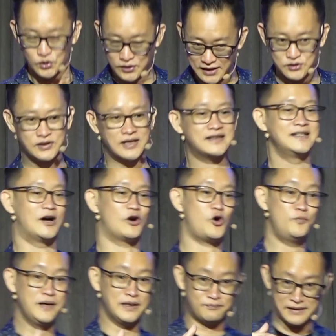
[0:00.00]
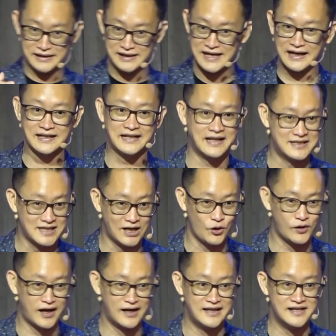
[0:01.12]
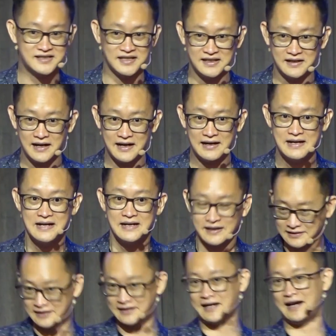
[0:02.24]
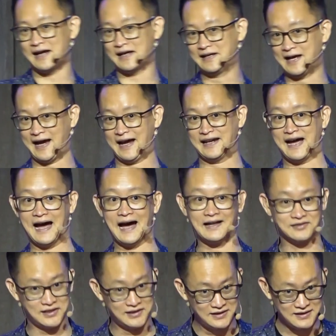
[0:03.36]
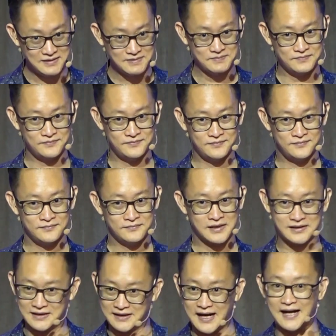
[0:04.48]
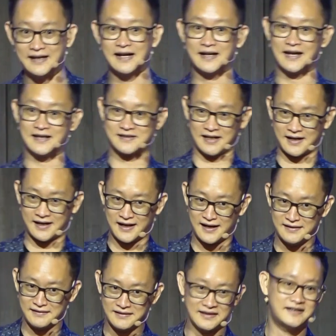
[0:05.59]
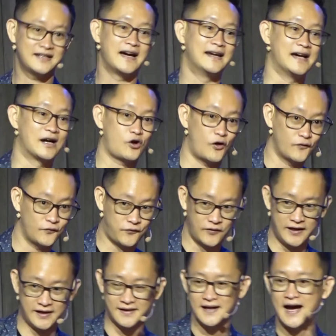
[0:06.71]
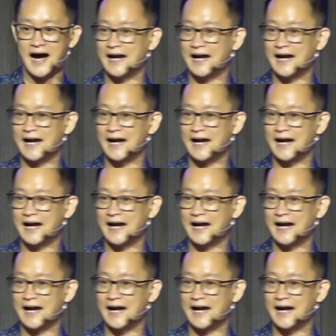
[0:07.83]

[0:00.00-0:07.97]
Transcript: juga sudah tidak komitmen dengan gereja lokalnya sehingga ketika lagi gak enak hati, ketika ada gesekan, ketika ada konflik,